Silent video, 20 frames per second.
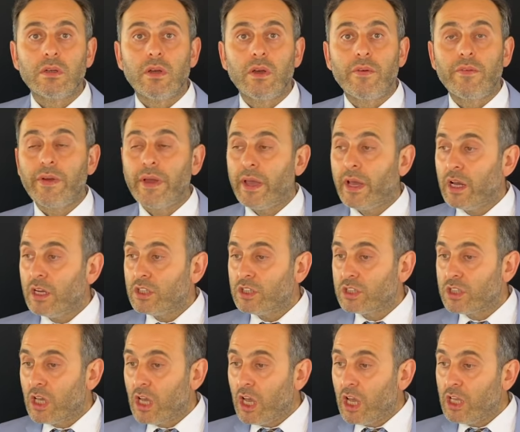Veya
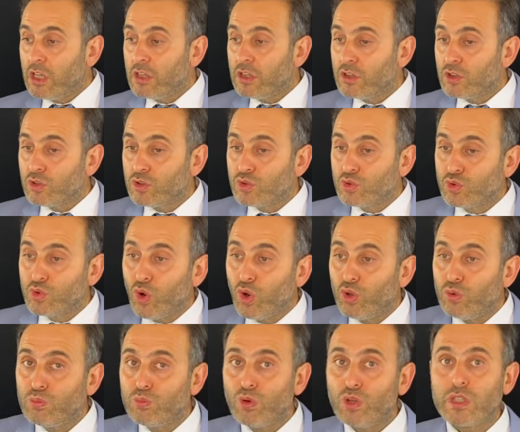işte en son
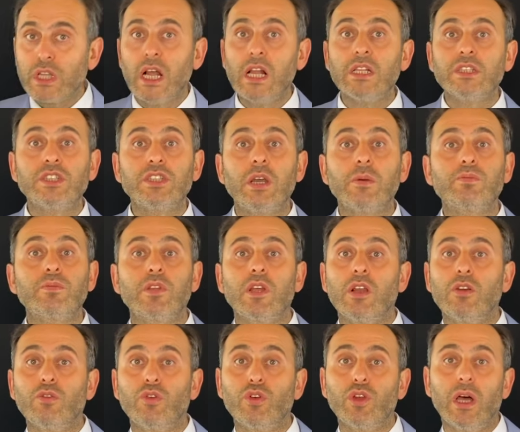model cep
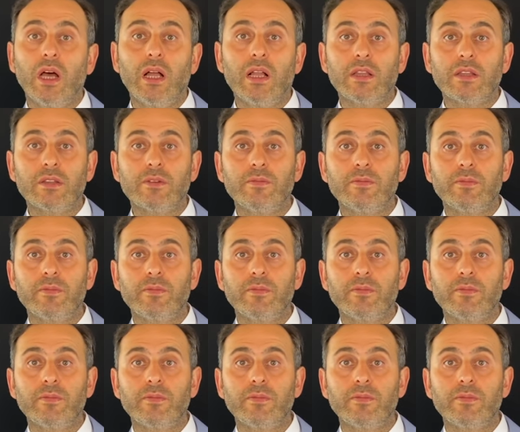telefonu aldım.